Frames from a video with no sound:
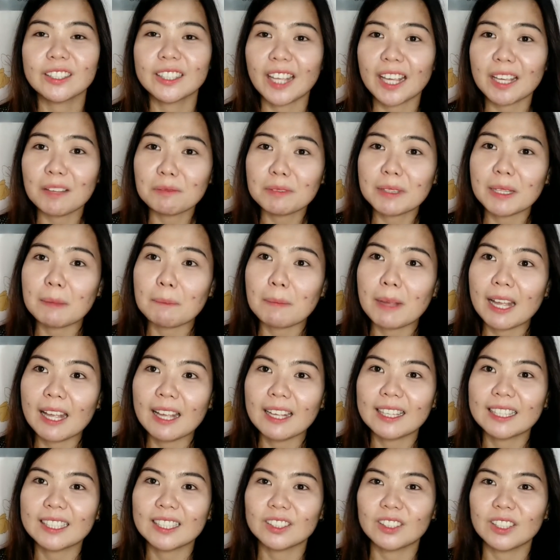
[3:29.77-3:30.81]
game na
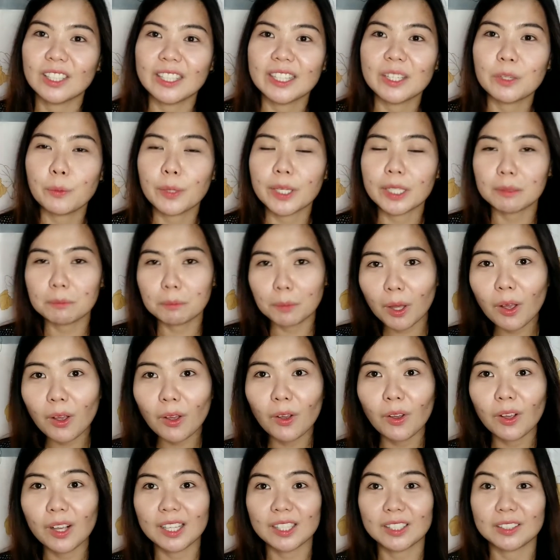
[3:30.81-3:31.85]
ba, ganito, ganito, wait mo
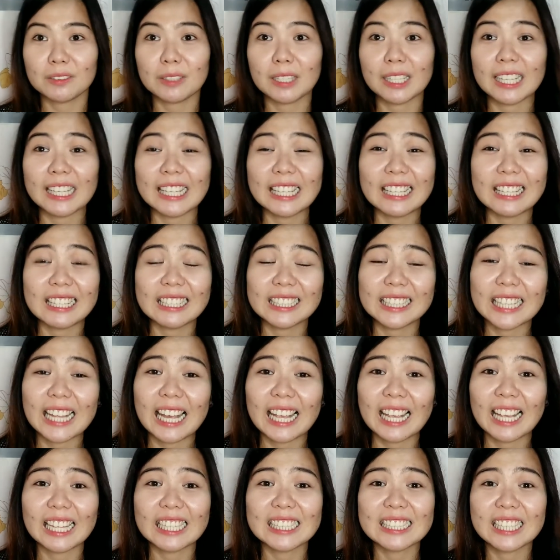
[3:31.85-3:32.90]
ako, ganun,
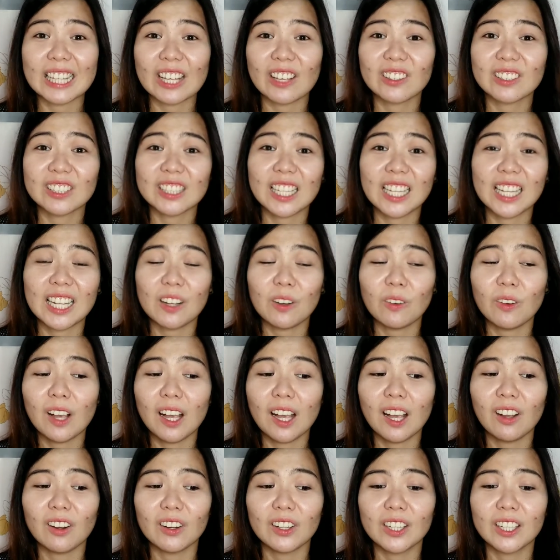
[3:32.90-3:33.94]
naghihintayan kayong
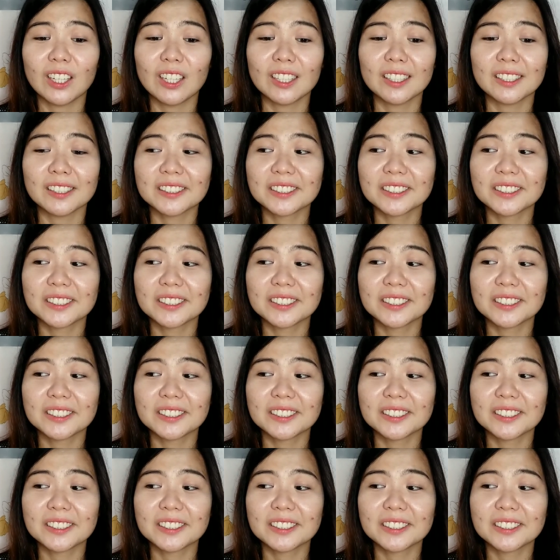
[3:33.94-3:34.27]
dalawa, or